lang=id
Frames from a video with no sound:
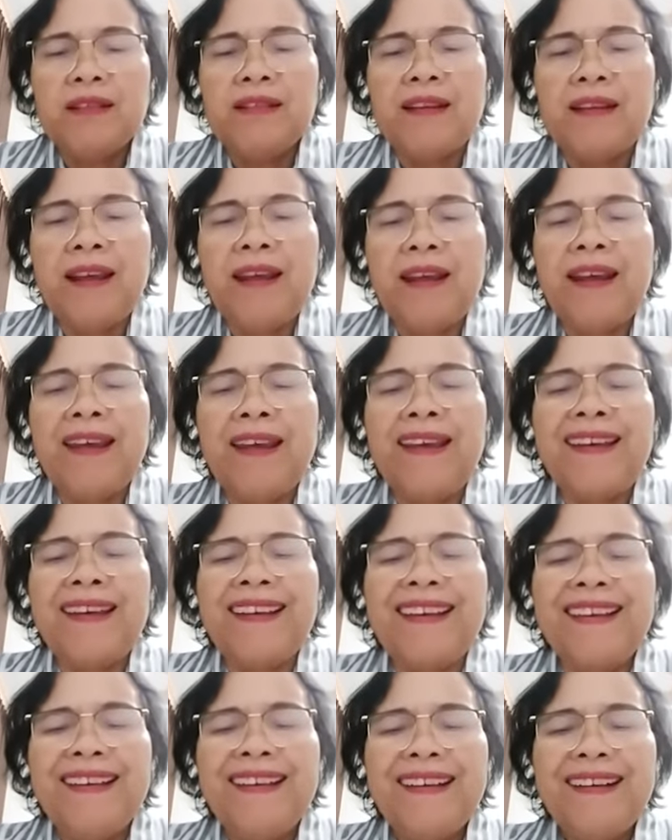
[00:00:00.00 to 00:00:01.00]
Neng, nah,
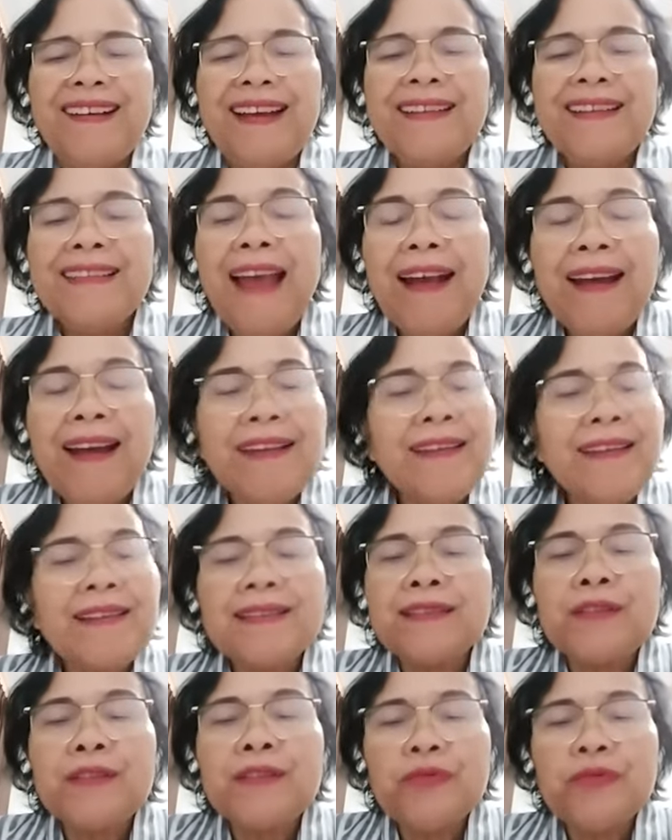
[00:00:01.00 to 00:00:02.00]
katakan yang
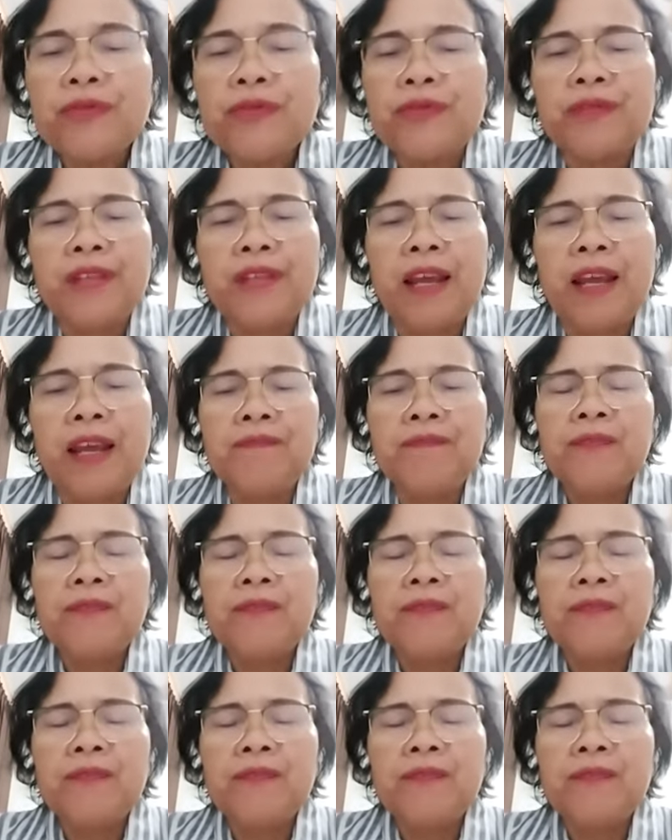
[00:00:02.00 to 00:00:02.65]
sejujurnya.